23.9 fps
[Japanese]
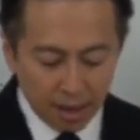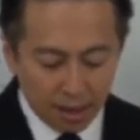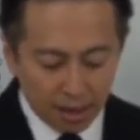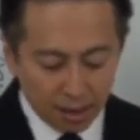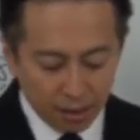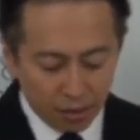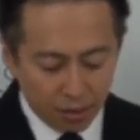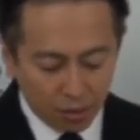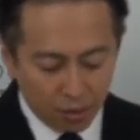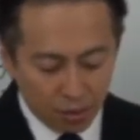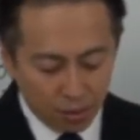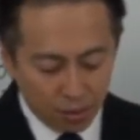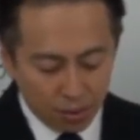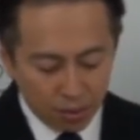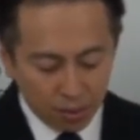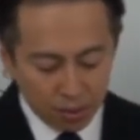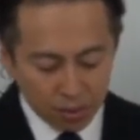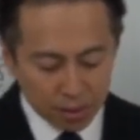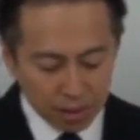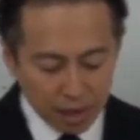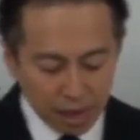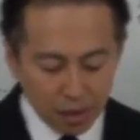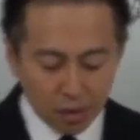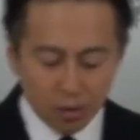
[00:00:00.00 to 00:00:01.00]
あ
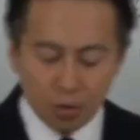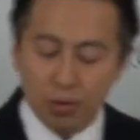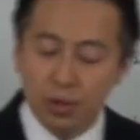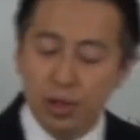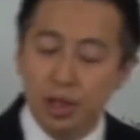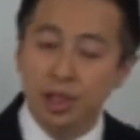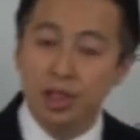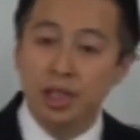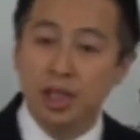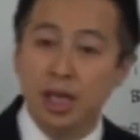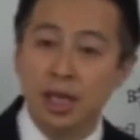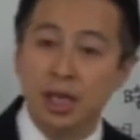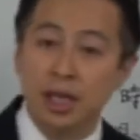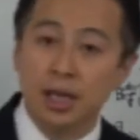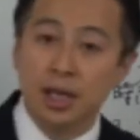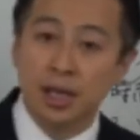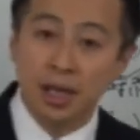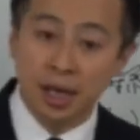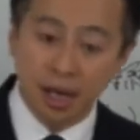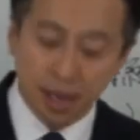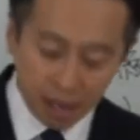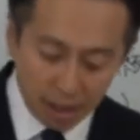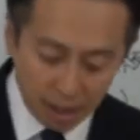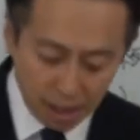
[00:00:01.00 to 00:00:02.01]
のー、参考にしていた
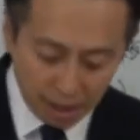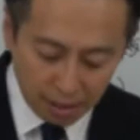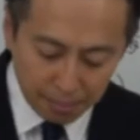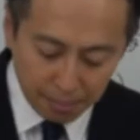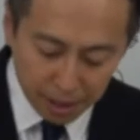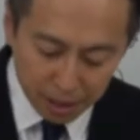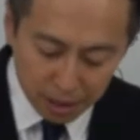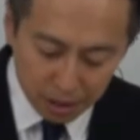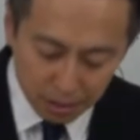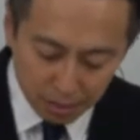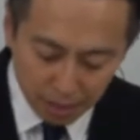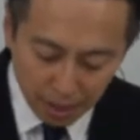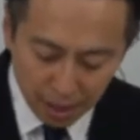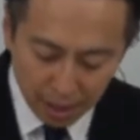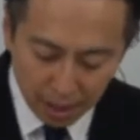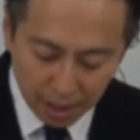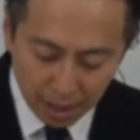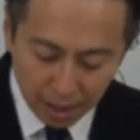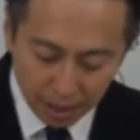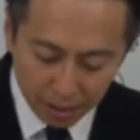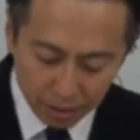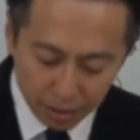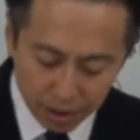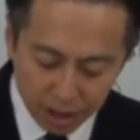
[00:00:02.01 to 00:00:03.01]
だいたまず
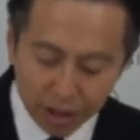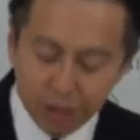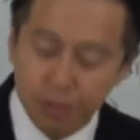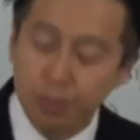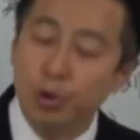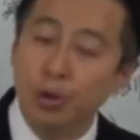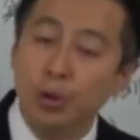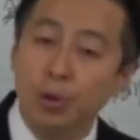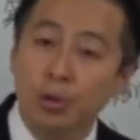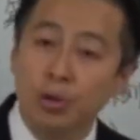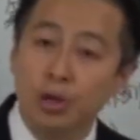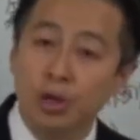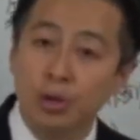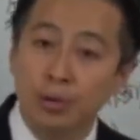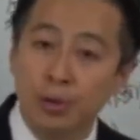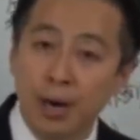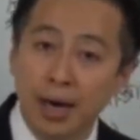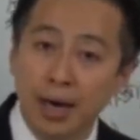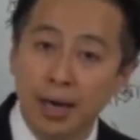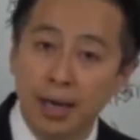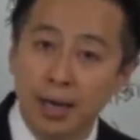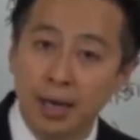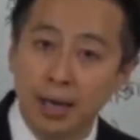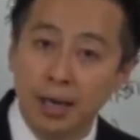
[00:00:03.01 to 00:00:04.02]
はあの設問要求
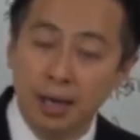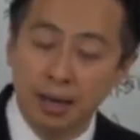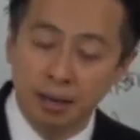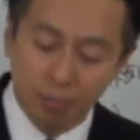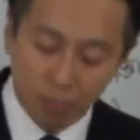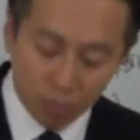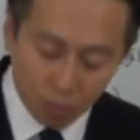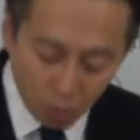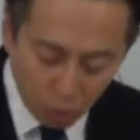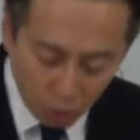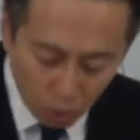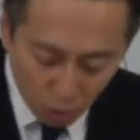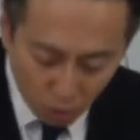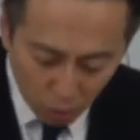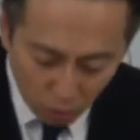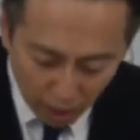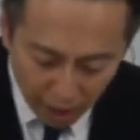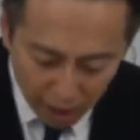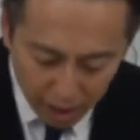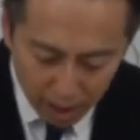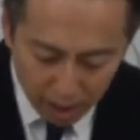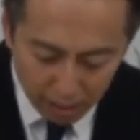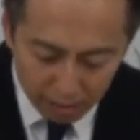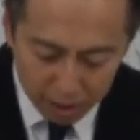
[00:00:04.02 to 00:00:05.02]
はもうここ
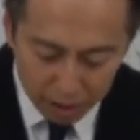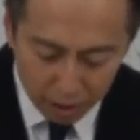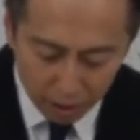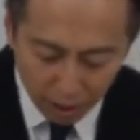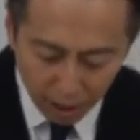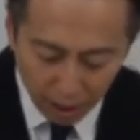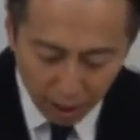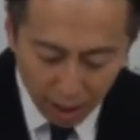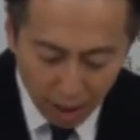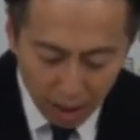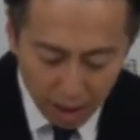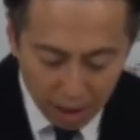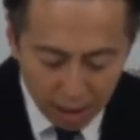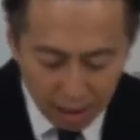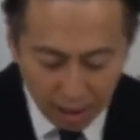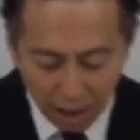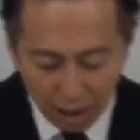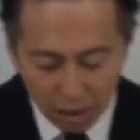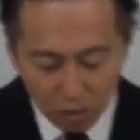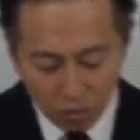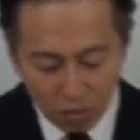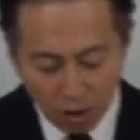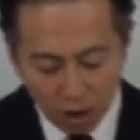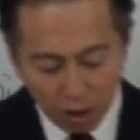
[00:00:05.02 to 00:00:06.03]
はいけますよね
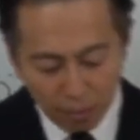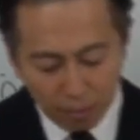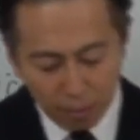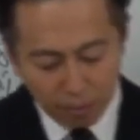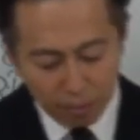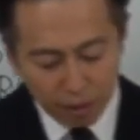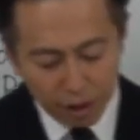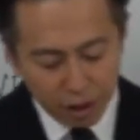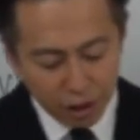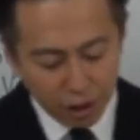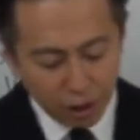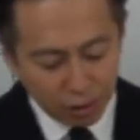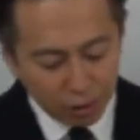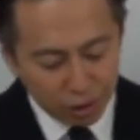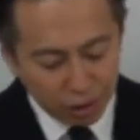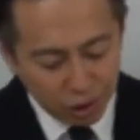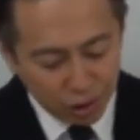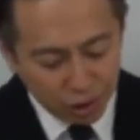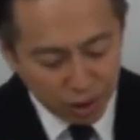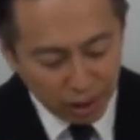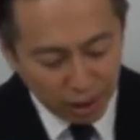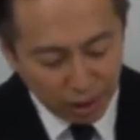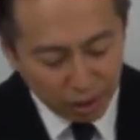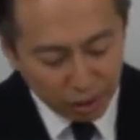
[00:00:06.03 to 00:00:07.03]
学校アルバム授業
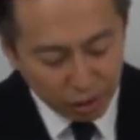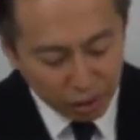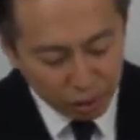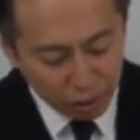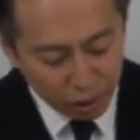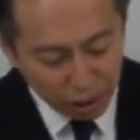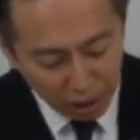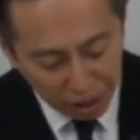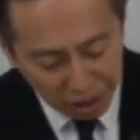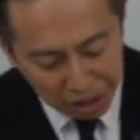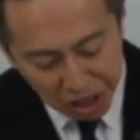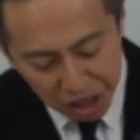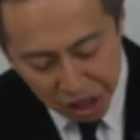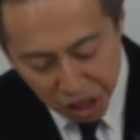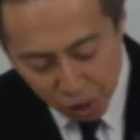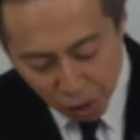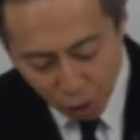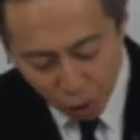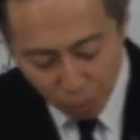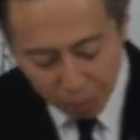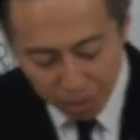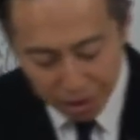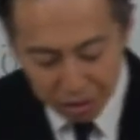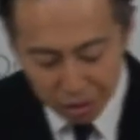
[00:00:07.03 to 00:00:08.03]
中核にするは機
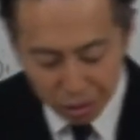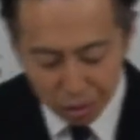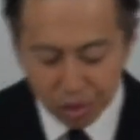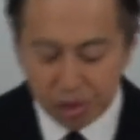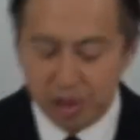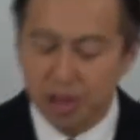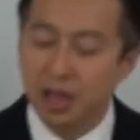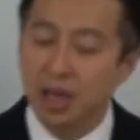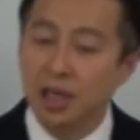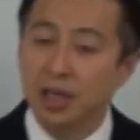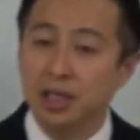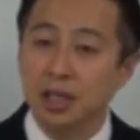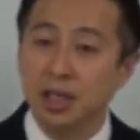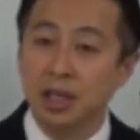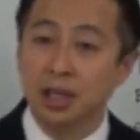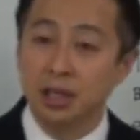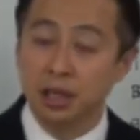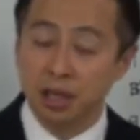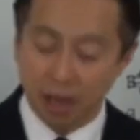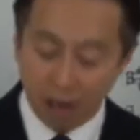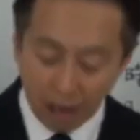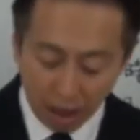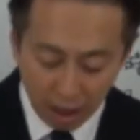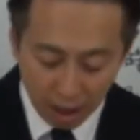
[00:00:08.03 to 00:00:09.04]
能別組織体制で
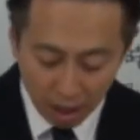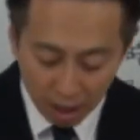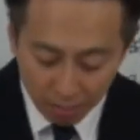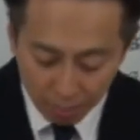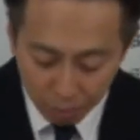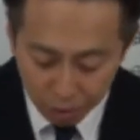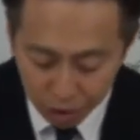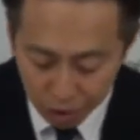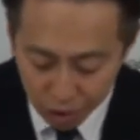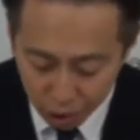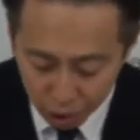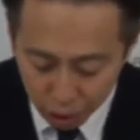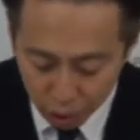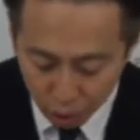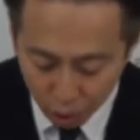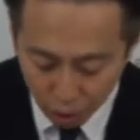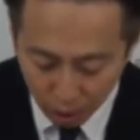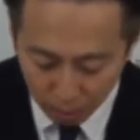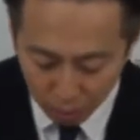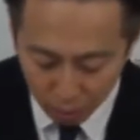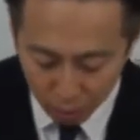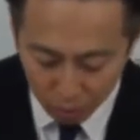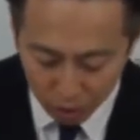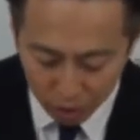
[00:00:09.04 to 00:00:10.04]
すからもう抽象
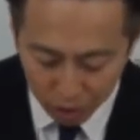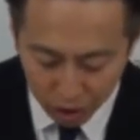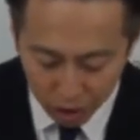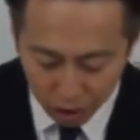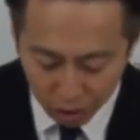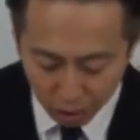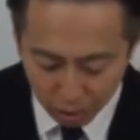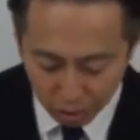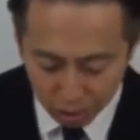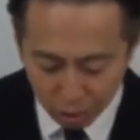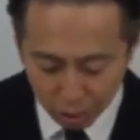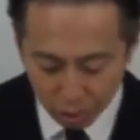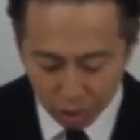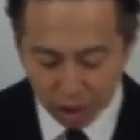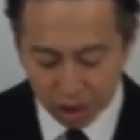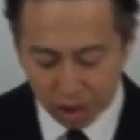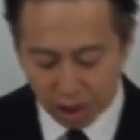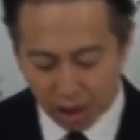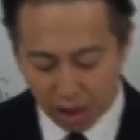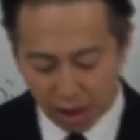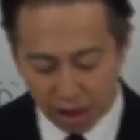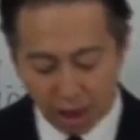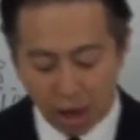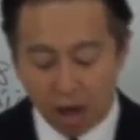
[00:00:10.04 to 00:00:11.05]
化ブロックシートの組
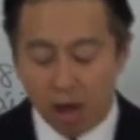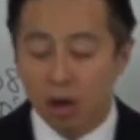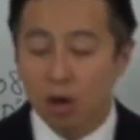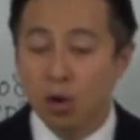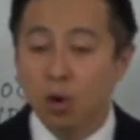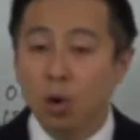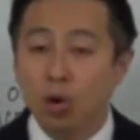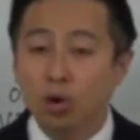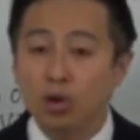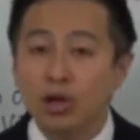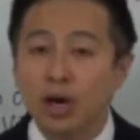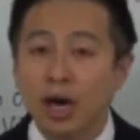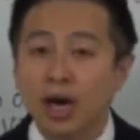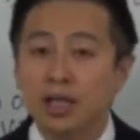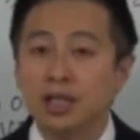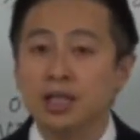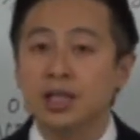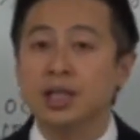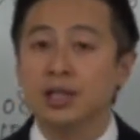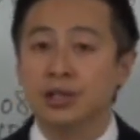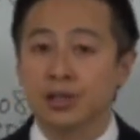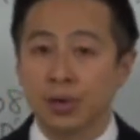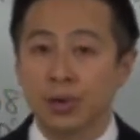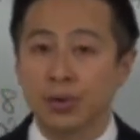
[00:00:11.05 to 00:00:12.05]
織編
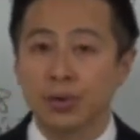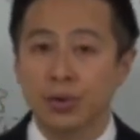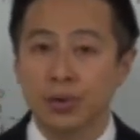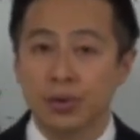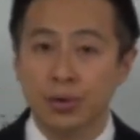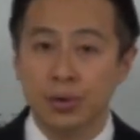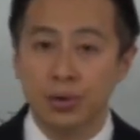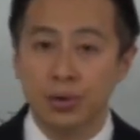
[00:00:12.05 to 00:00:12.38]
68ですよ